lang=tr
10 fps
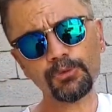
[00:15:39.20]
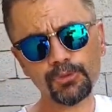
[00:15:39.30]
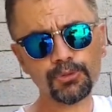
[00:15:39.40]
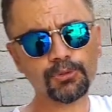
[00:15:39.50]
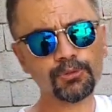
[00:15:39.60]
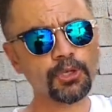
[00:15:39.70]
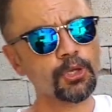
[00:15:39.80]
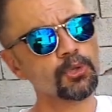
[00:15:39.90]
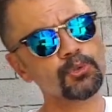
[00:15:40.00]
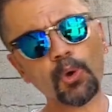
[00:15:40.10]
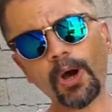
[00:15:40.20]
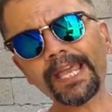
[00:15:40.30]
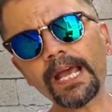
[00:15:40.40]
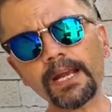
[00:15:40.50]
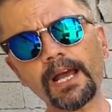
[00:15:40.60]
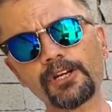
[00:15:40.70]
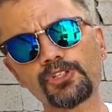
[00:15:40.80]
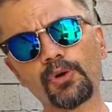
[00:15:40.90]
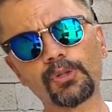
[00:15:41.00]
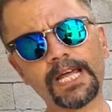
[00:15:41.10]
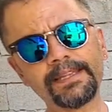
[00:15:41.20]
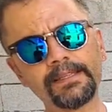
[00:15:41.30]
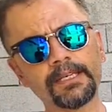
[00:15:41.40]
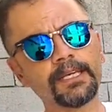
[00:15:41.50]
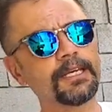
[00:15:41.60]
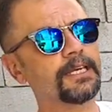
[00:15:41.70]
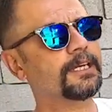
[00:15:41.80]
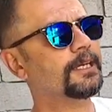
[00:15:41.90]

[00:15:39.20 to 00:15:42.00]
ürünün doğaya karşı olan e,